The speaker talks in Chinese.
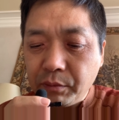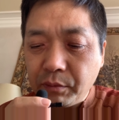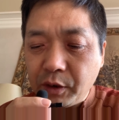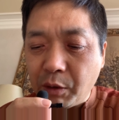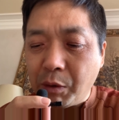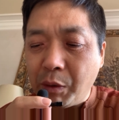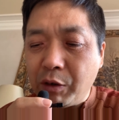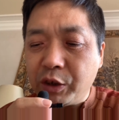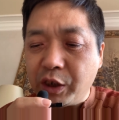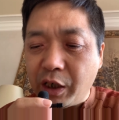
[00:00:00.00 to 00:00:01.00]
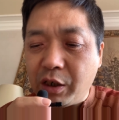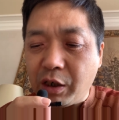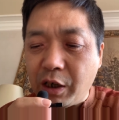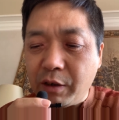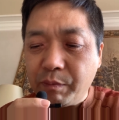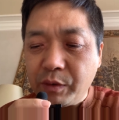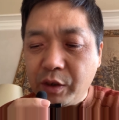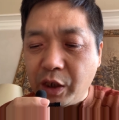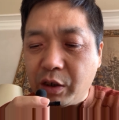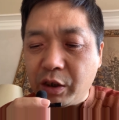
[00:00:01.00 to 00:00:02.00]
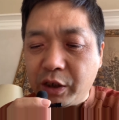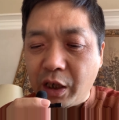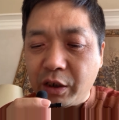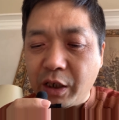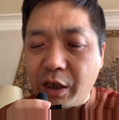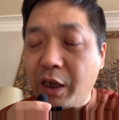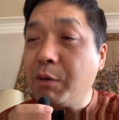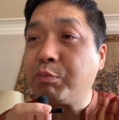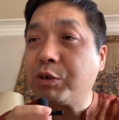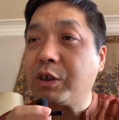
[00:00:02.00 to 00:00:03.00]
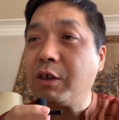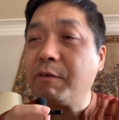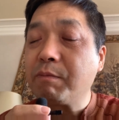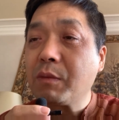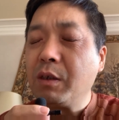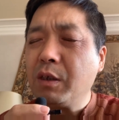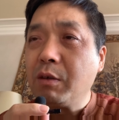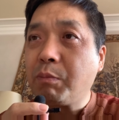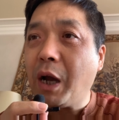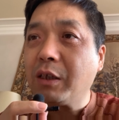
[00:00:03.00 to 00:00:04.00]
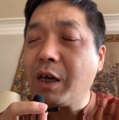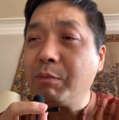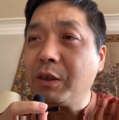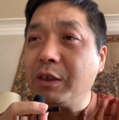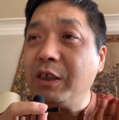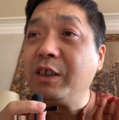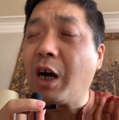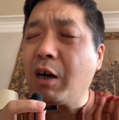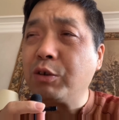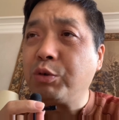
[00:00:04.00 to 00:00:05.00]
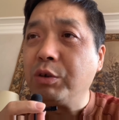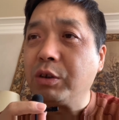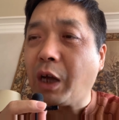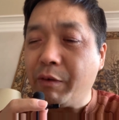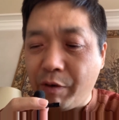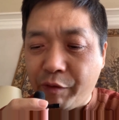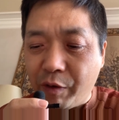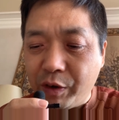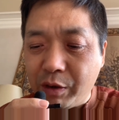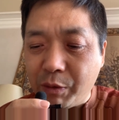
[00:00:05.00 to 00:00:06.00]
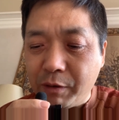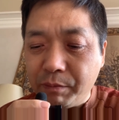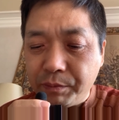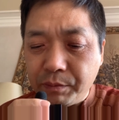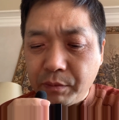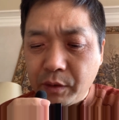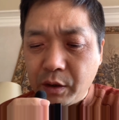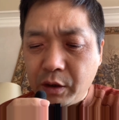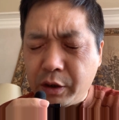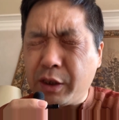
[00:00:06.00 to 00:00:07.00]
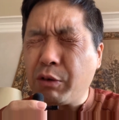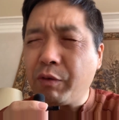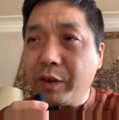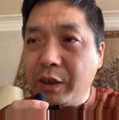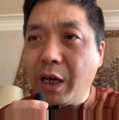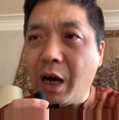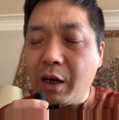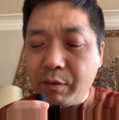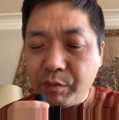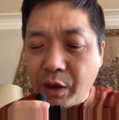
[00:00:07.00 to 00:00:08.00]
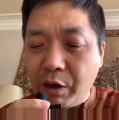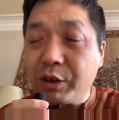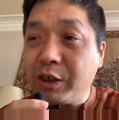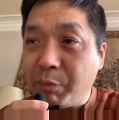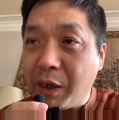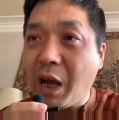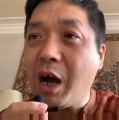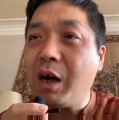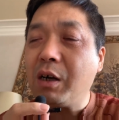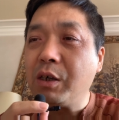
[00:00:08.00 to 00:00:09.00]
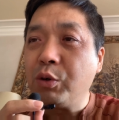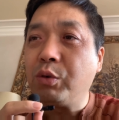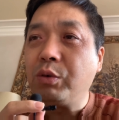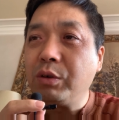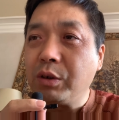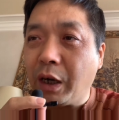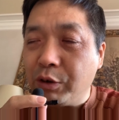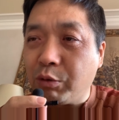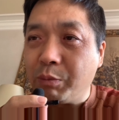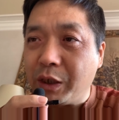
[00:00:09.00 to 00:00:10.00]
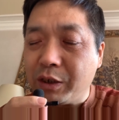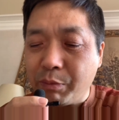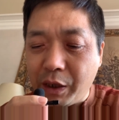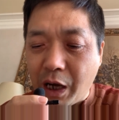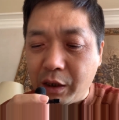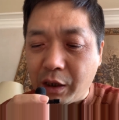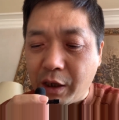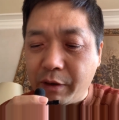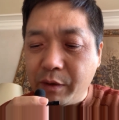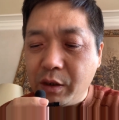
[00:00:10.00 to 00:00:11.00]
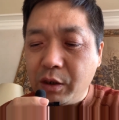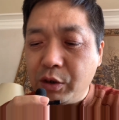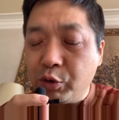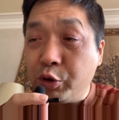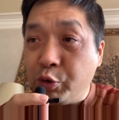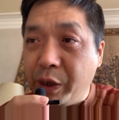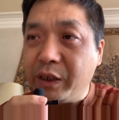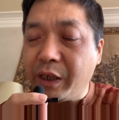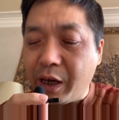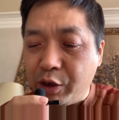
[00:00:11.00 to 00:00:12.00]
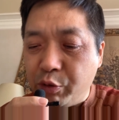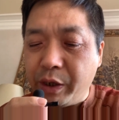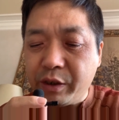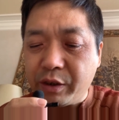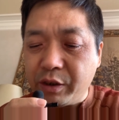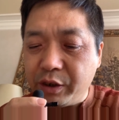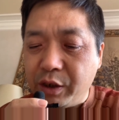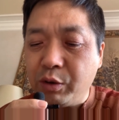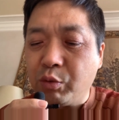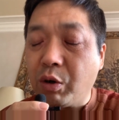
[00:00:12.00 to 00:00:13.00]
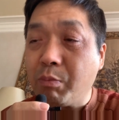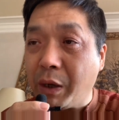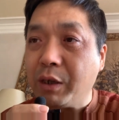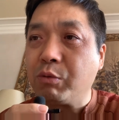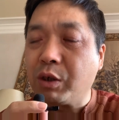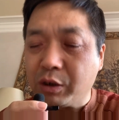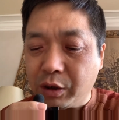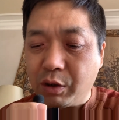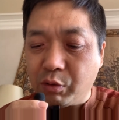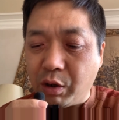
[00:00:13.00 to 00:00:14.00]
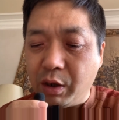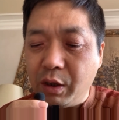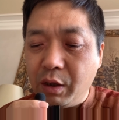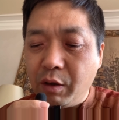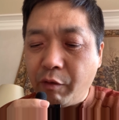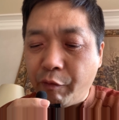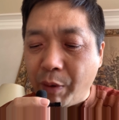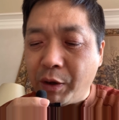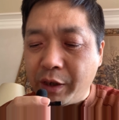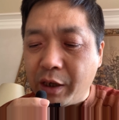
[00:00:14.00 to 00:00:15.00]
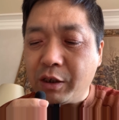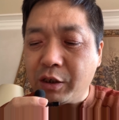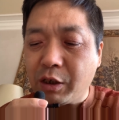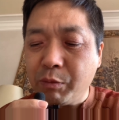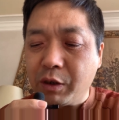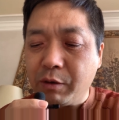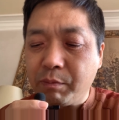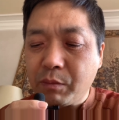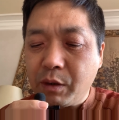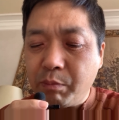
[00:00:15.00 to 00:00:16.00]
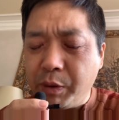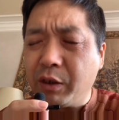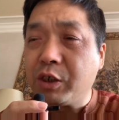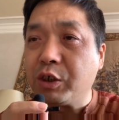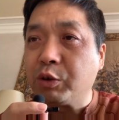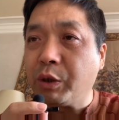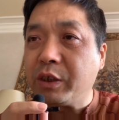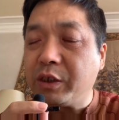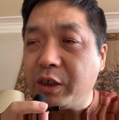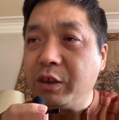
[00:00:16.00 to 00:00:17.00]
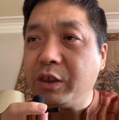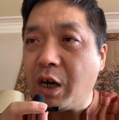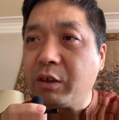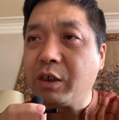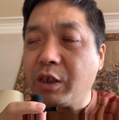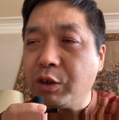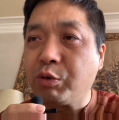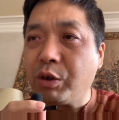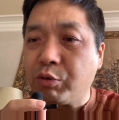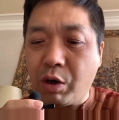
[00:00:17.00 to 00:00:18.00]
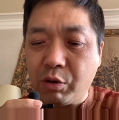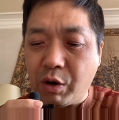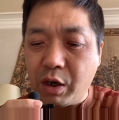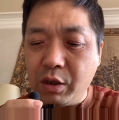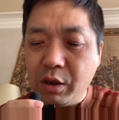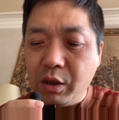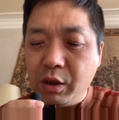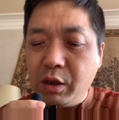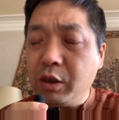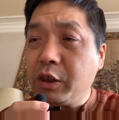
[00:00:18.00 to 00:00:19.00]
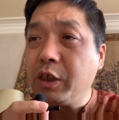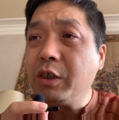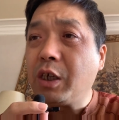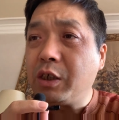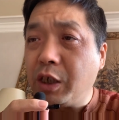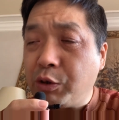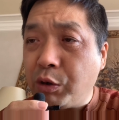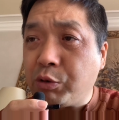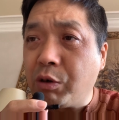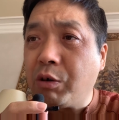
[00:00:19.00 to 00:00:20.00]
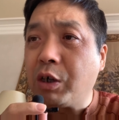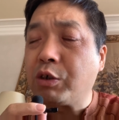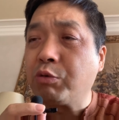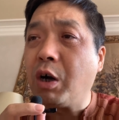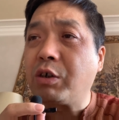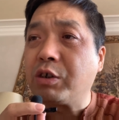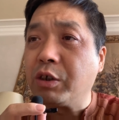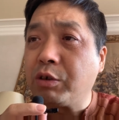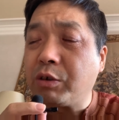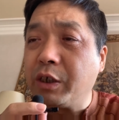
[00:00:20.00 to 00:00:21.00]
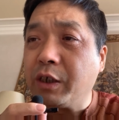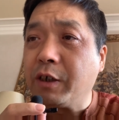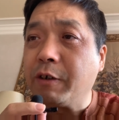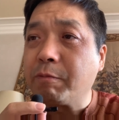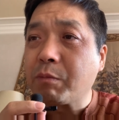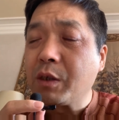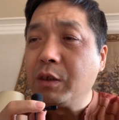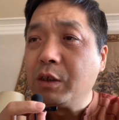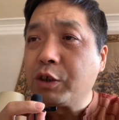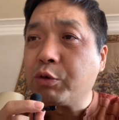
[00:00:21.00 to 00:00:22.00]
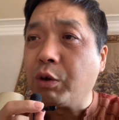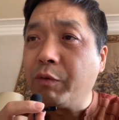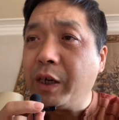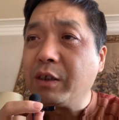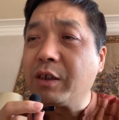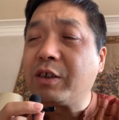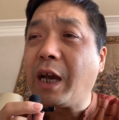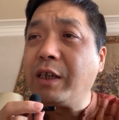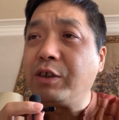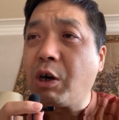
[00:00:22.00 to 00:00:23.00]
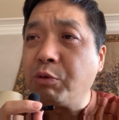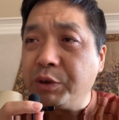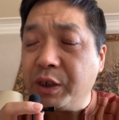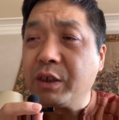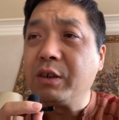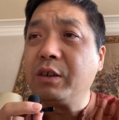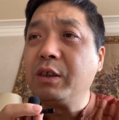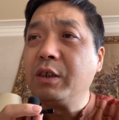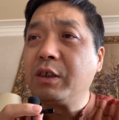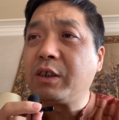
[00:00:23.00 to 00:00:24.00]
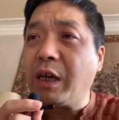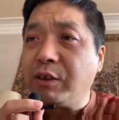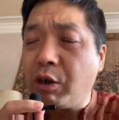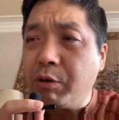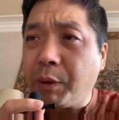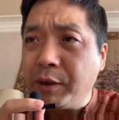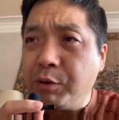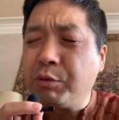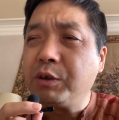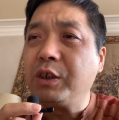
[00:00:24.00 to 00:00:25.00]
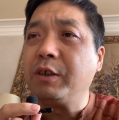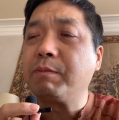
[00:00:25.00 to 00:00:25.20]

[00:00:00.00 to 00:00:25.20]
怎么没有捷克啊？捷克前两天还不是派他们的议长去台湾访问了吗？斯洛文尼亚还有西班牙，哎呦，还有我们这西班牙呢啊！有瑞典、瑞士、英国、美国和德国发表联合声明，并指对新疆的人权状况。新疆的人权状况主要指的就是那个所谓的在教育营、在教育培训中心